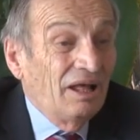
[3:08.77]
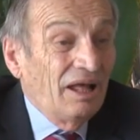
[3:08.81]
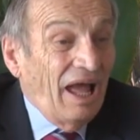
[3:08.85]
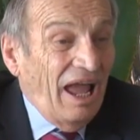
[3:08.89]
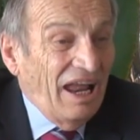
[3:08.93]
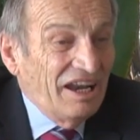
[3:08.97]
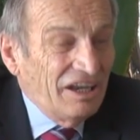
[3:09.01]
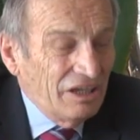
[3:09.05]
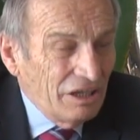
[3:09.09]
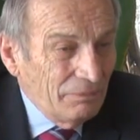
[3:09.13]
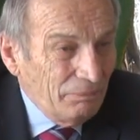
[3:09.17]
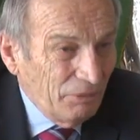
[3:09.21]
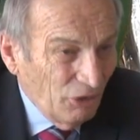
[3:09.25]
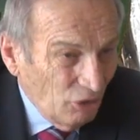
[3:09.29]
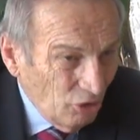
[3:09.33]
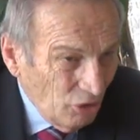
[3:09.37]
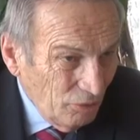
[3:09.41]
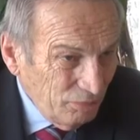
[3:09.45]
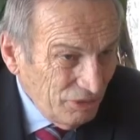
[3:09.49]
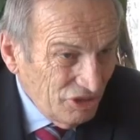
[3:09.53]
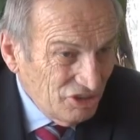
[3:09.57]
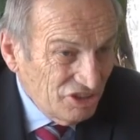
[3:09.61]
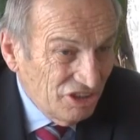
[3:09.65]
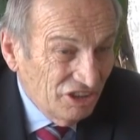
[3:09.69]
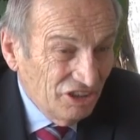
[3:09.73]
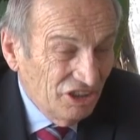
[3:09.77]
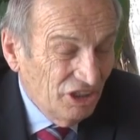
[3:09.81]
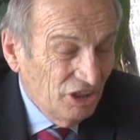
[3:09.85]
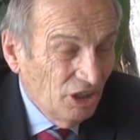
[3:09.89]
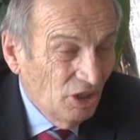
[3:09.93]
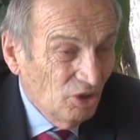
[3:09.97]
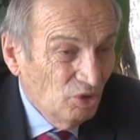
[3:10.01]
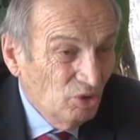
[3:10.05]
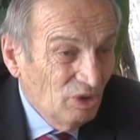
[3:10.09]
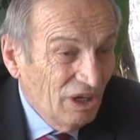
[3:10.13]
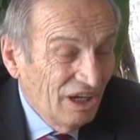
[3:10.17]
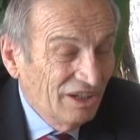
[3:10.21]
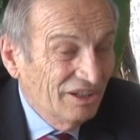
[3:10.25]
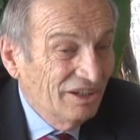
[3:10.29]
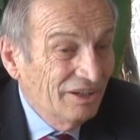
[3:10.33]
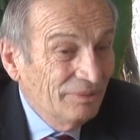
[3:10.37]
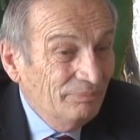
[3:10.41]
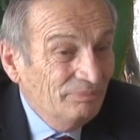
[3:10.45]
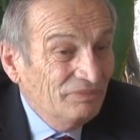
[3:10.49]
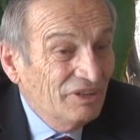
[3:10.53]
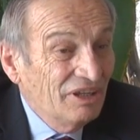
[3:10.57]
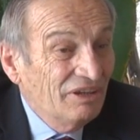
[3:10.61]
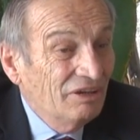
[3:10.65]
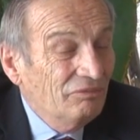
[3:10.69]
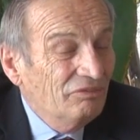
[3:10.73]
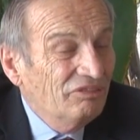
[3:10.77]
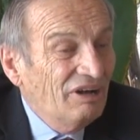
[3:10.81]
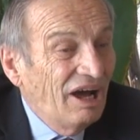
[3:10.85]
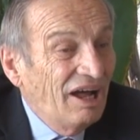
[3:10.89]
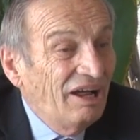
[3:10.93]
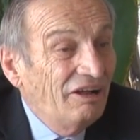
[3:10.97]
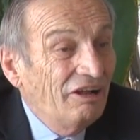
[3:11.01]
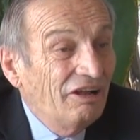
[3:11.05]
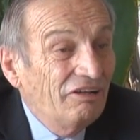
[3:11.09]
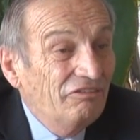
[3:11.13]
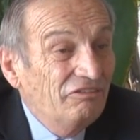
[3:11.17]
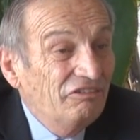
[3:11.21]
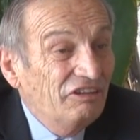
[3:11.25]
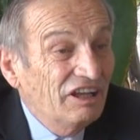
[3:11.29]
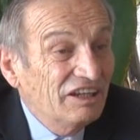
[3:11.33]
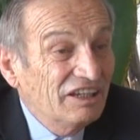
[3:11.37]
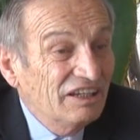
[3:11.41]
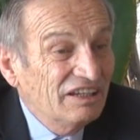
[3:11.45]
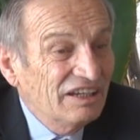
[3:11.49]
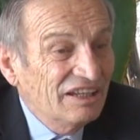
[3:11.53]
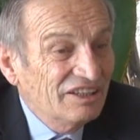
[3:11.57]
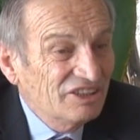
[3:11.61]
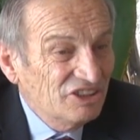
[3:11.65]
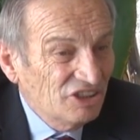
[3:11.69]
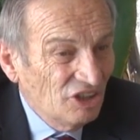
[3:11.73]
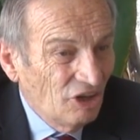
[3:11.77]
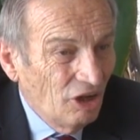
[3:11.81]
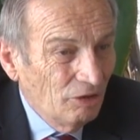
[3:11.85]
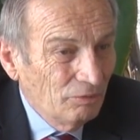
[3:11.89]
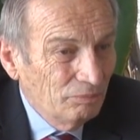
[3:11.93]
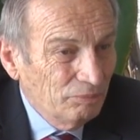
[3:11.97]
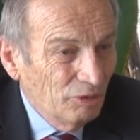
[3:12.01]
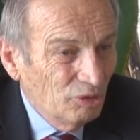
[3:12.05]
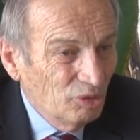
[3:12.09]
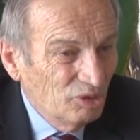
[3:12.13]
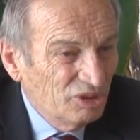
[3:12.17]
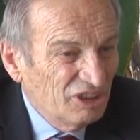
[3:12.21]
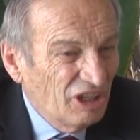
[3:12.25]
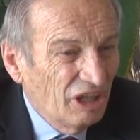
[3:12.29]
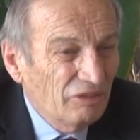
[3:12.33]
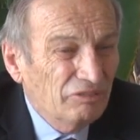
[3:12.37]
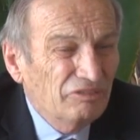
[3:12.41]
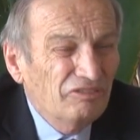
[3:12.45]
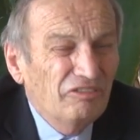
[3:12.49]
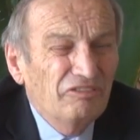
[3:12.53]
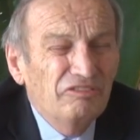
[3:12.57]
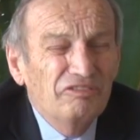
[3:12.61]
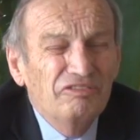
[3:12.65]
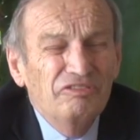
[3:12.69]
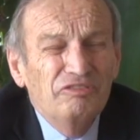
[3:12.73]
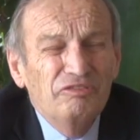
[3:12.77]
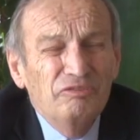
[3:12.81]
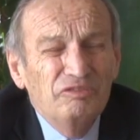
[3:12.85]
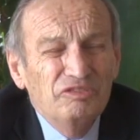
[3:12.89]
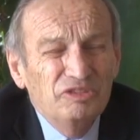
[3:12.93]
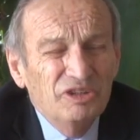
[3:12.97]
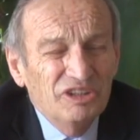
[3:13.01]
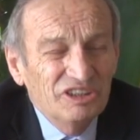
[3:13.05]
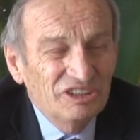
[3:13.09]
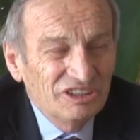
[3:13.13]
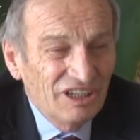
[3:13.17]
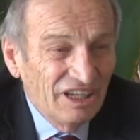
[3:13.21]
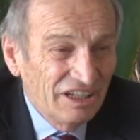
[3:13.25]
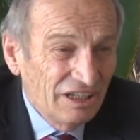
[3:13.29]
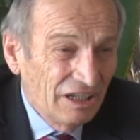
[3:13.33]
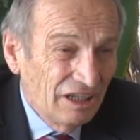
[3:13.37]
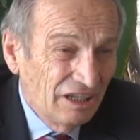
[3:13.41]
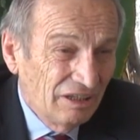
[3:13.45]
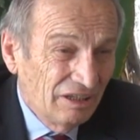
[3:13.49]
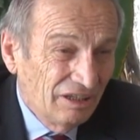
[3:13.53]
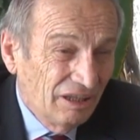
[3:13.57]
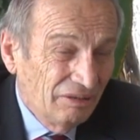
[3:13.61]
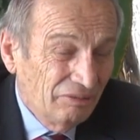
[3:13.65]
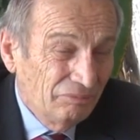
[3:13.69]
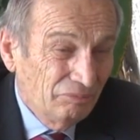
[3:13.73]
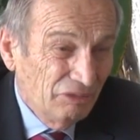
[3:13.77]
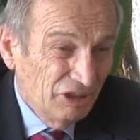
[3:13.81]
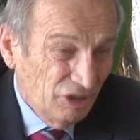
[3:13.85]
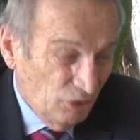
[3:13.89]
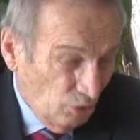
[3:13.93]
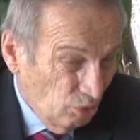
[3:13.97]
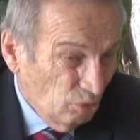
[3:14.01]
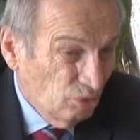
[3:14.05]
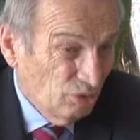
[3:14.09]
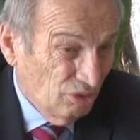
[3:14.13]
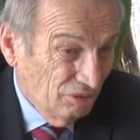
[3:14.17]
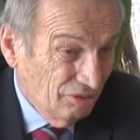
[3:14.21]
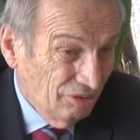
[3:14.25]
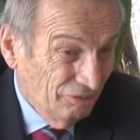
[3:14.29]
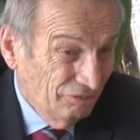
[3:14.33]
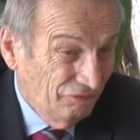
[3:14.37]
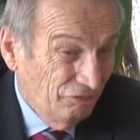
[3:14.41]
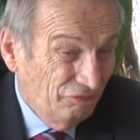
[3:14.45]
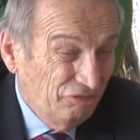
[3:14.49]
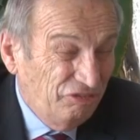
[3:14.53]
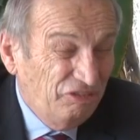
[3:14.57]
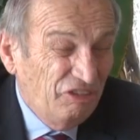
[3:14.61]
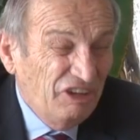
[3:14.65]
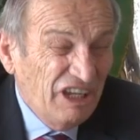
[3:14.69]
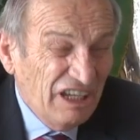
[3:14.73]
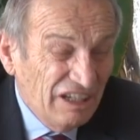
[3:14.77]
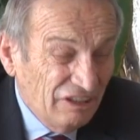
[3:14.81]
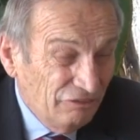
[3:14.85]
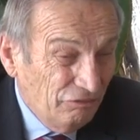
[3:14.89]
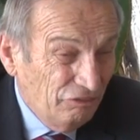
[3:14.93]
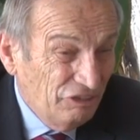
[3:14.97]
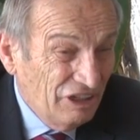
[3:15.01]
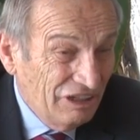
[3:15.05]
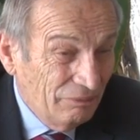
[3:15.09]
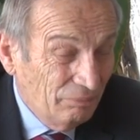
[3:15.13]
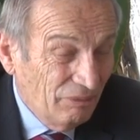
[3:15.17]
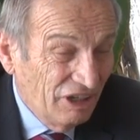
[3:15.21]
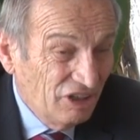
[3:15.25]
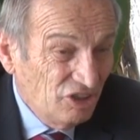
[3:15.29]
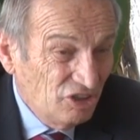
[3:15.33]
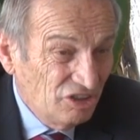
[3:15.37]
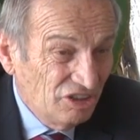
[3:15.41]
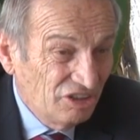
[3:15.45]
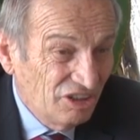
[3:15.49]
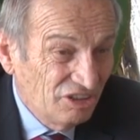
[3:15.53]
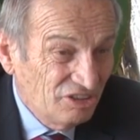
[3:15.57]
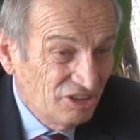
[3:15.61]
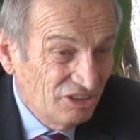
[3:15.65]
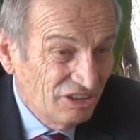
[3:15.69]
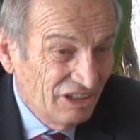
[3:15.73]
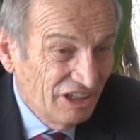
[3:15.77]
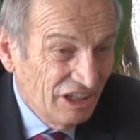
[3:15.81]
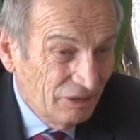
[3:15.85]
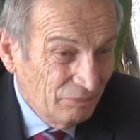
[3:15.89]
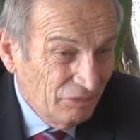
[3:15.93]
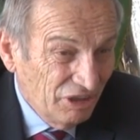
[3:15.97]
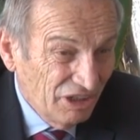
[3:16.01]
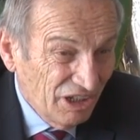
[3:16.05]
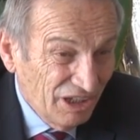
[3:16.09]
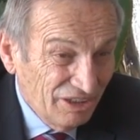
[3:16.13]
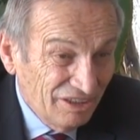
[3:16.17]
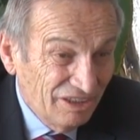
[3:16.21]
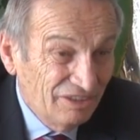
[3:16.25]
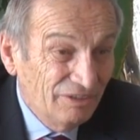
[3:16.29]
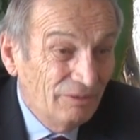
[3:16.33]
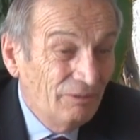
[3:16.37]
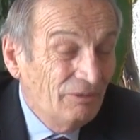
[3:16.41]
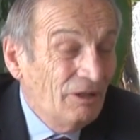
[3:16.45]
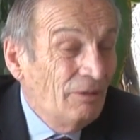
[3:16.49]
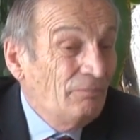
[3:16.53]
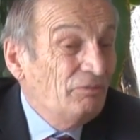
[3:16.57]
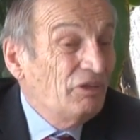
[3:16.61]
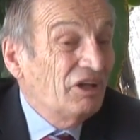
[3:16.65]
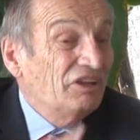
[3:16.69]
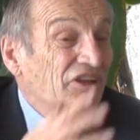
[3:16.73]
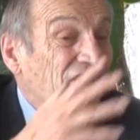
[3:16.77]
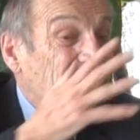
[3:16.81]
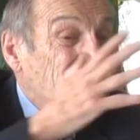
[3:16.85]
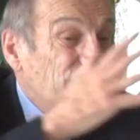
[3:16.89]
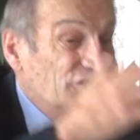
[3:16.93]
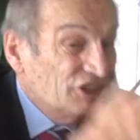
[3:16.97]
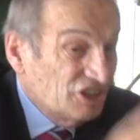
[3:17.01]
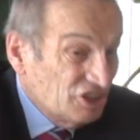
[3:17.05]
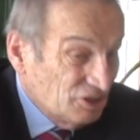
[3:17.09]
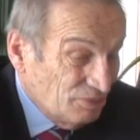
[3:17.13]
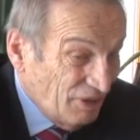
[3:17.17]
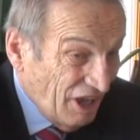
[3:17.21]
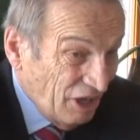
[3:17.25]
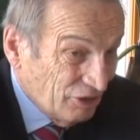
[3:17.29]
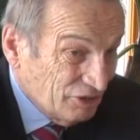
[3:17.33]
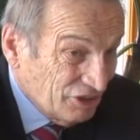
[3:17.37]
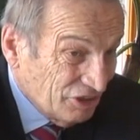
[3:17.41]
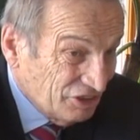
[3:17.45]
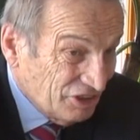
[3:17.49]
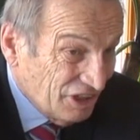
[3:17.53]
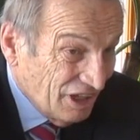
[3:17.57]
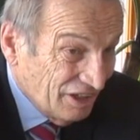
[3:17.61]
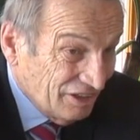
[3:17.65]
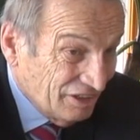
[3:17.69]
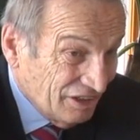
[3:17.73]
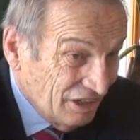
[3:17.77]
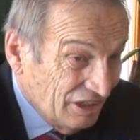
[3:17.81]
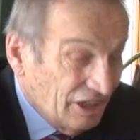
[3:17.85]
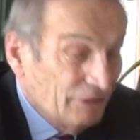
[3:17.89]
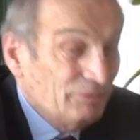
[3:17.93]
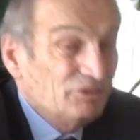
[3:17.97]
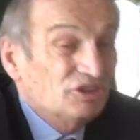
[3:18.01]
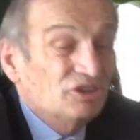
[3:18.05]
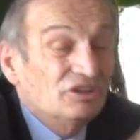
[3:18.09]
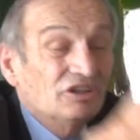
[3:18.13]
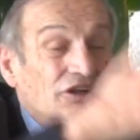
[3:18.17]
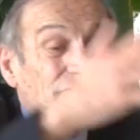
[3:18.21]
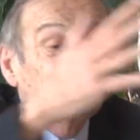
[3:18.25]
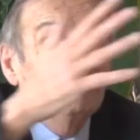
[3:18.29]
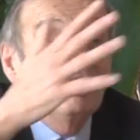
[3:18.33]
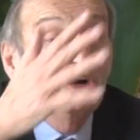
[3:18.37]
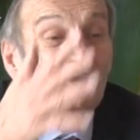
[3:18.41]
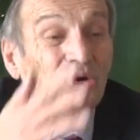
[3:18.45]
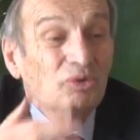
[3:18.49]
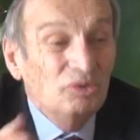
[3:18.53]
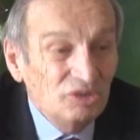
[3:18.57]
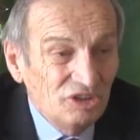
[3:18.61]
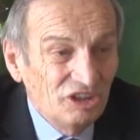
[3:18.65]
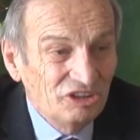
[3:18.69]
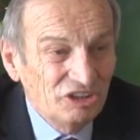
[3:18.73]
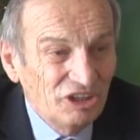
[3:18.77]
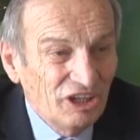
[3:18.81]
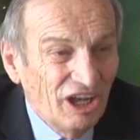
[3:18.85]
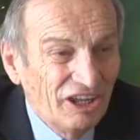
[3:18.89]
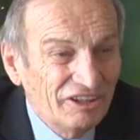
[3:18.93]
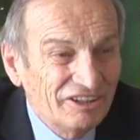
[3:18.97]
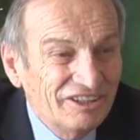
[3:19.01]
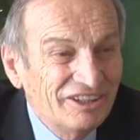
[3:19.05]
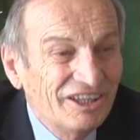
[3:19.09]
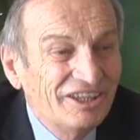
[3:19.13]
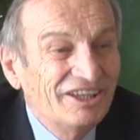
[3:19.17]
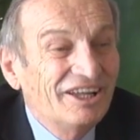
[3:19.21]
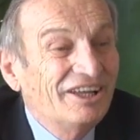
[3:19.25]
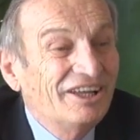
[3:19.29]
Einer der berühmtesten Chirurgen war Ferdinand Sauerbruch, der durch seine Methoden vielen, vielen Menschen das Leben gerettet. Der hat nicht vor 200 Jahren gelebt, sondern vor 100 Jahren